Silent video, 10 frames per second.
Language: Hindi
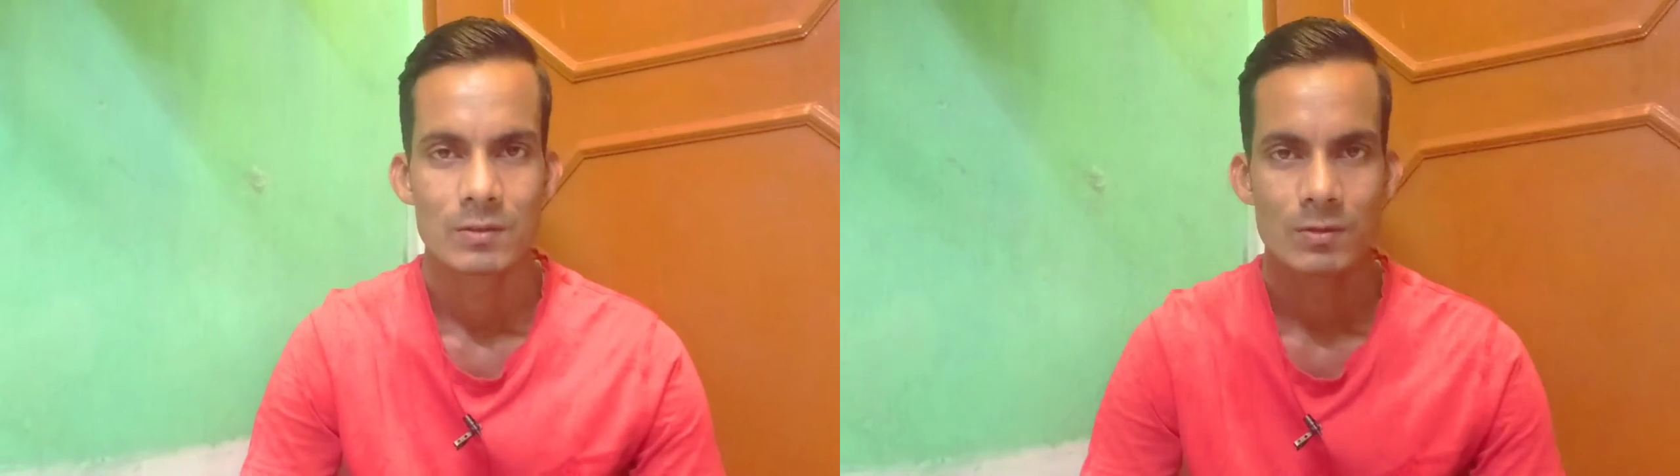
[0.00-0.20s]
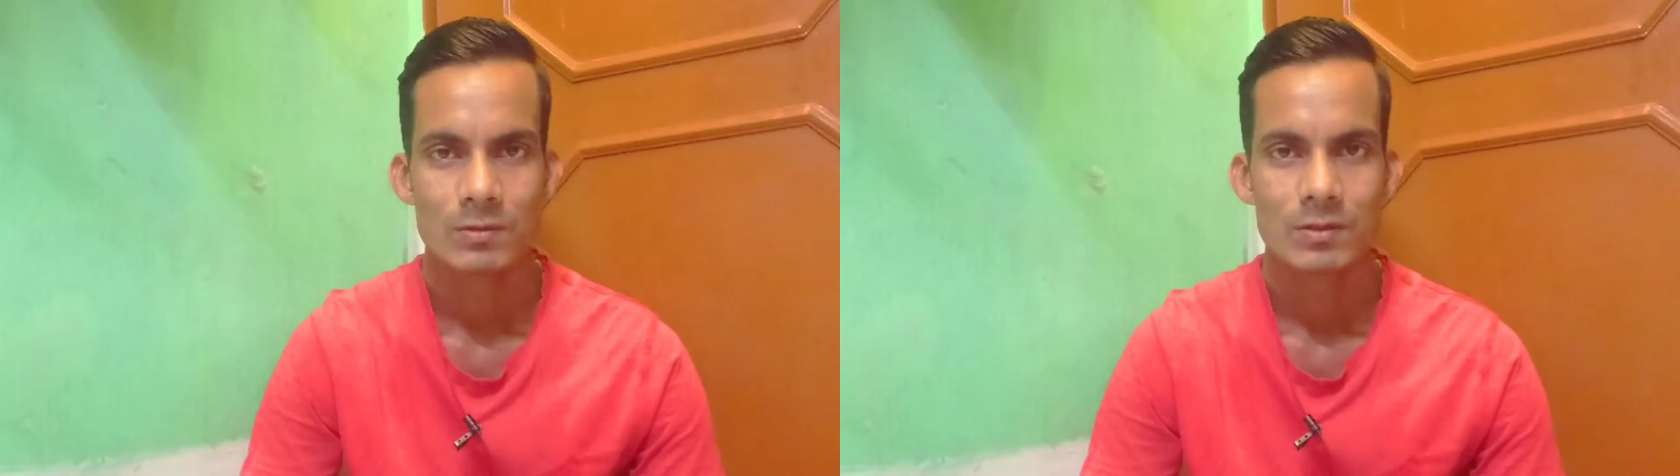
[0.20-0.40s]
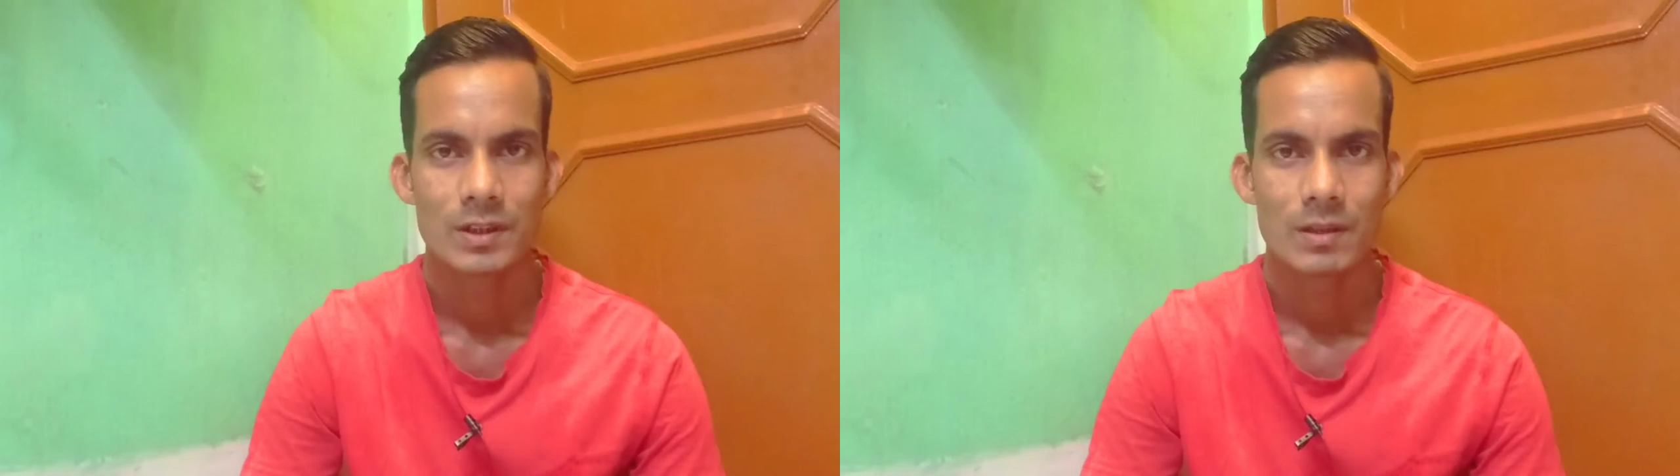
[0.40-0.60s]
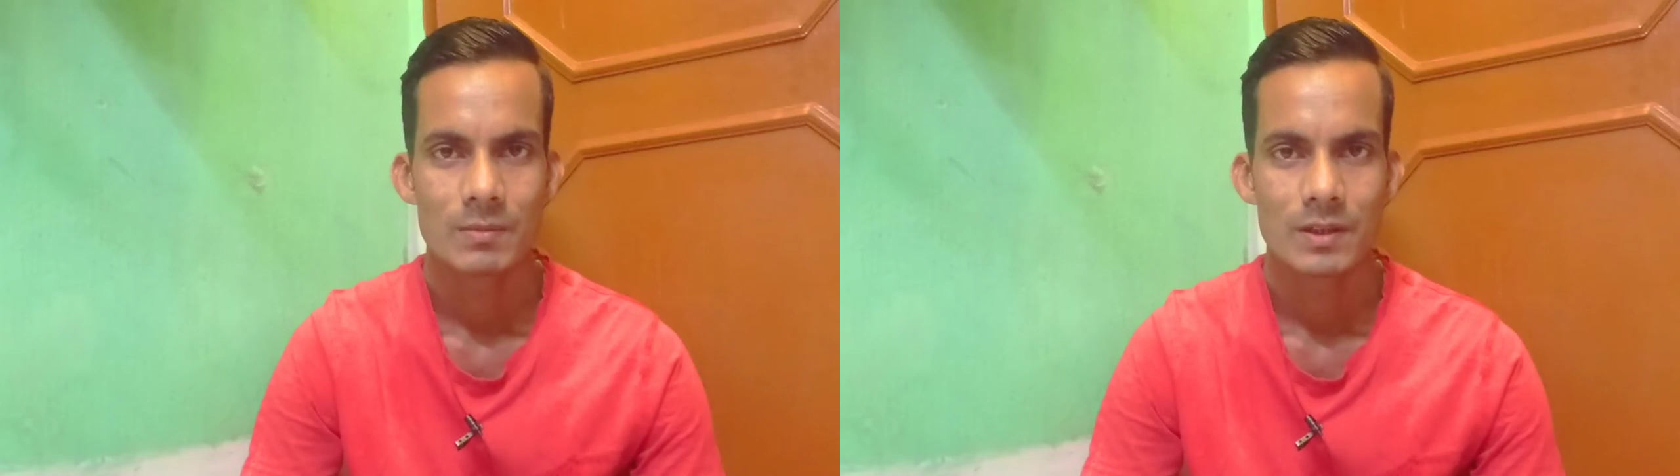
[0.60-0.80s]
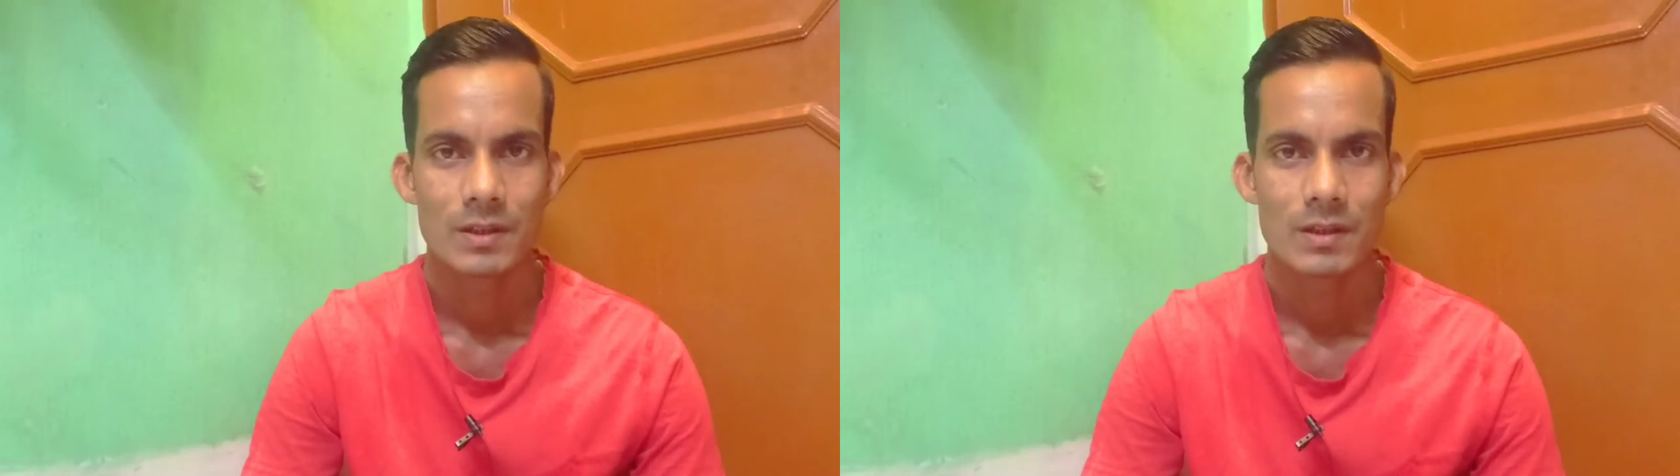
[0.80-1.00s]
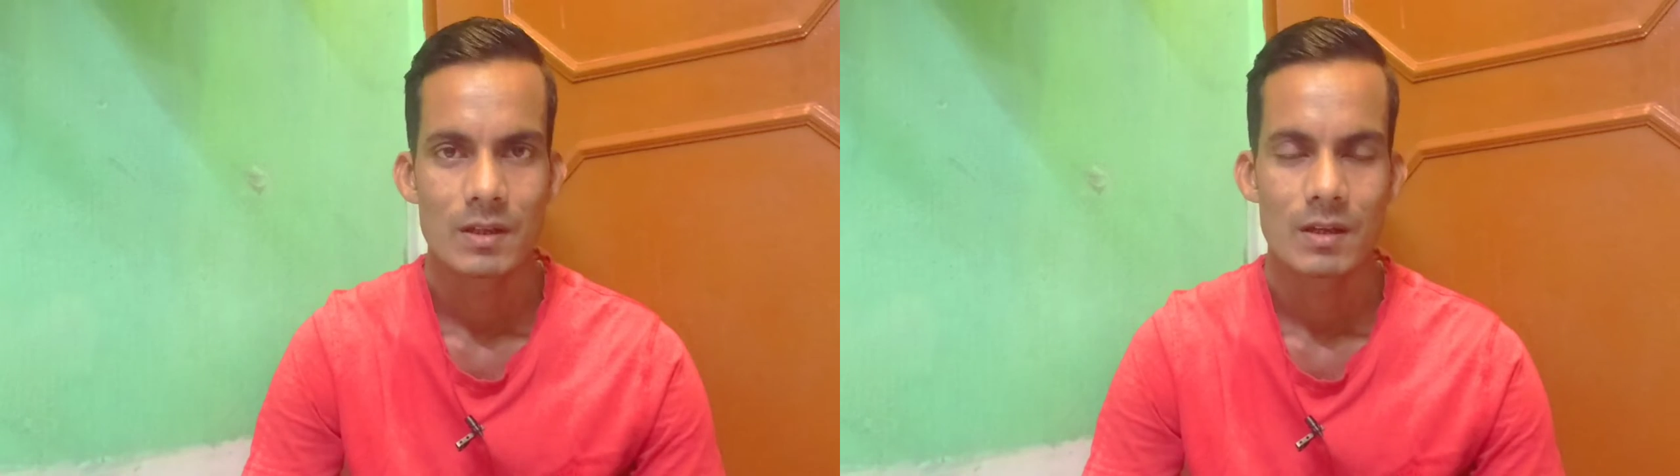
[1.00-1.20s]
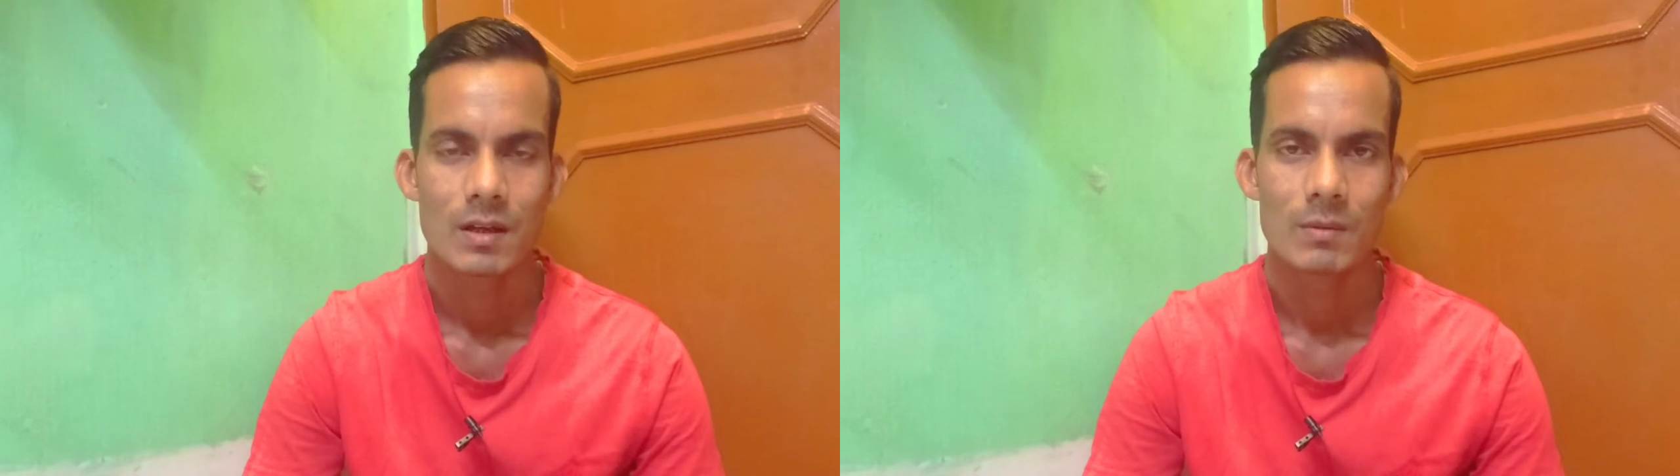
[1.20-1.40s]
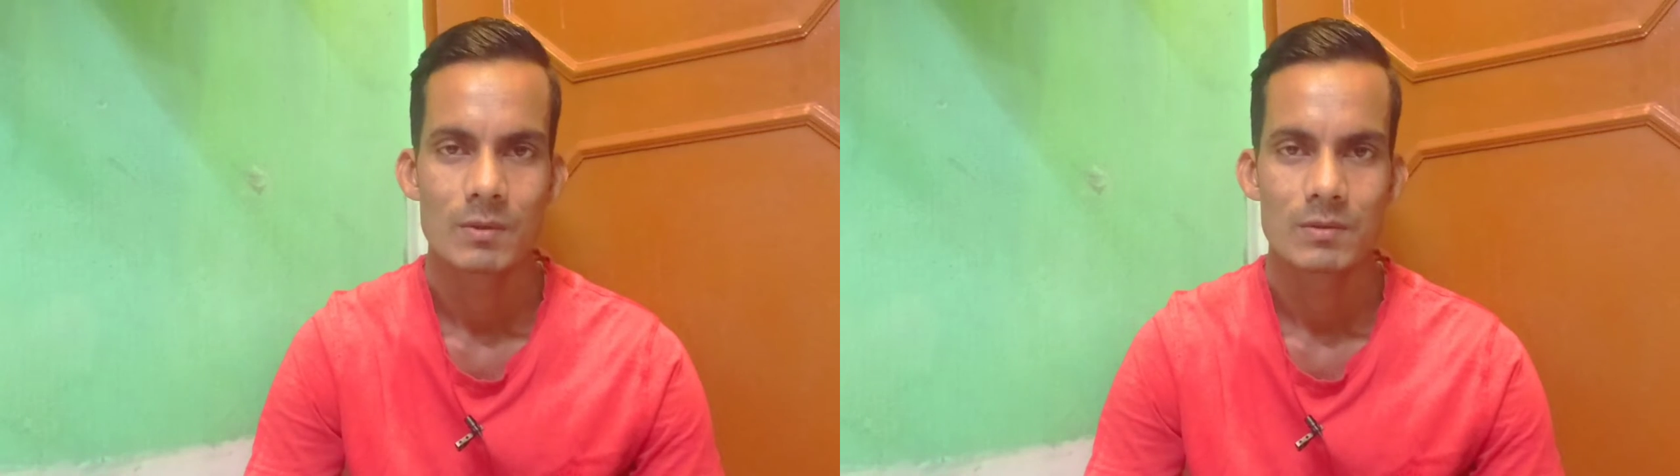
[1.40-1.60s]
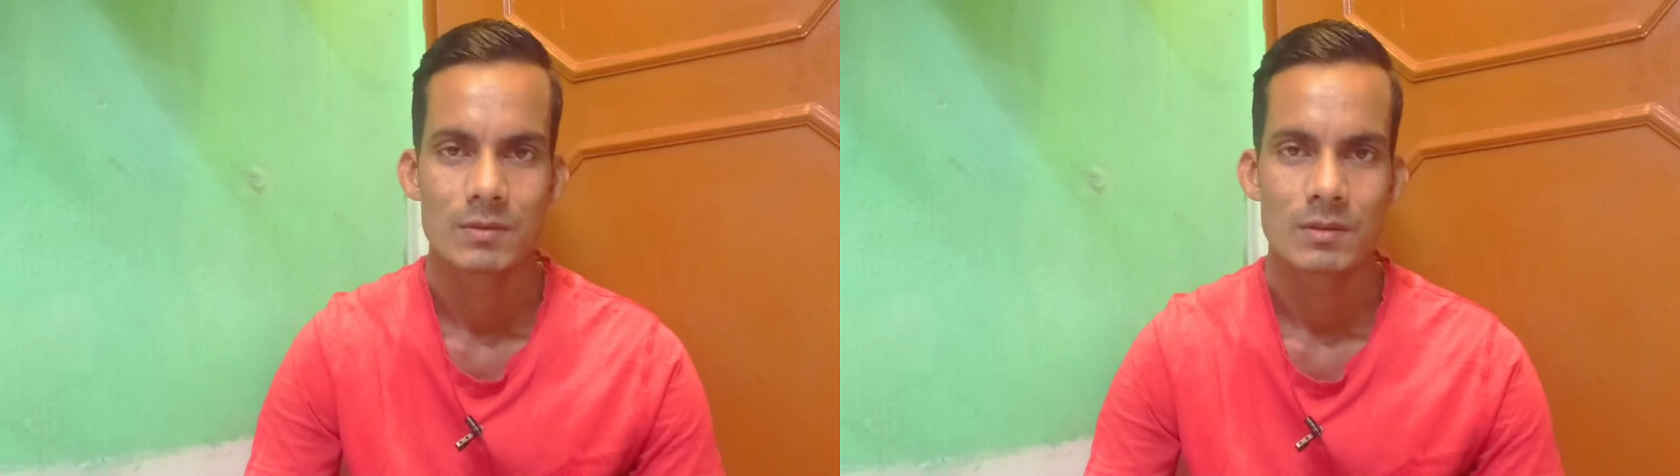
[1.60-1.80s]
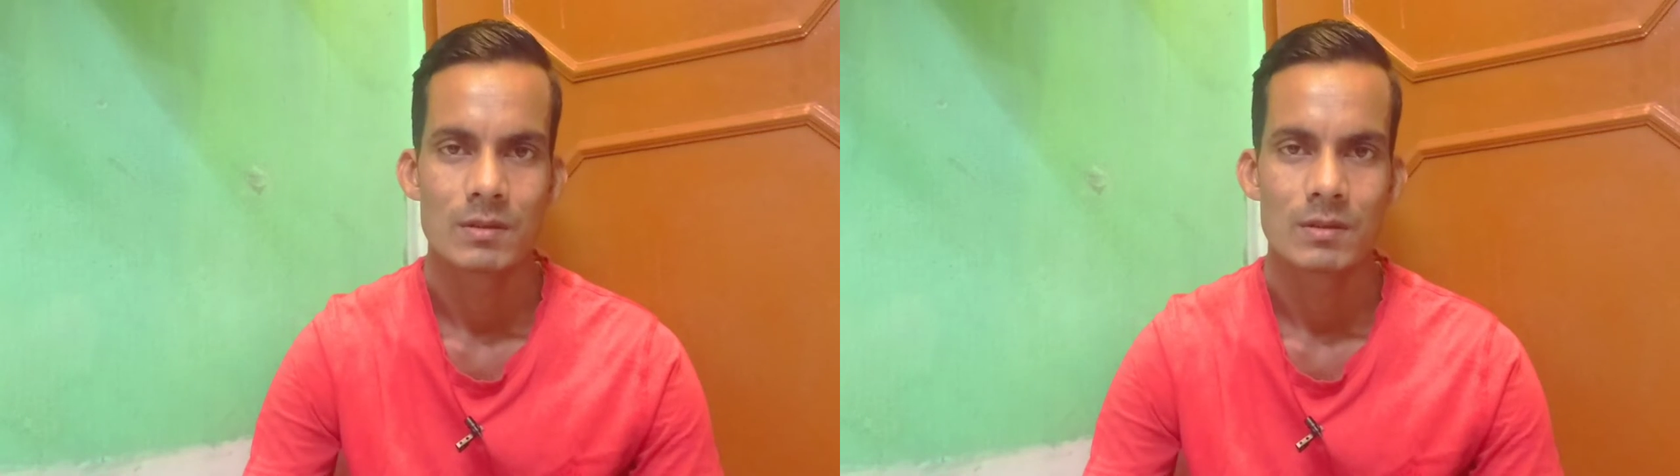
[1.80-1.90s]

दोनों तरीका भी है आप लोग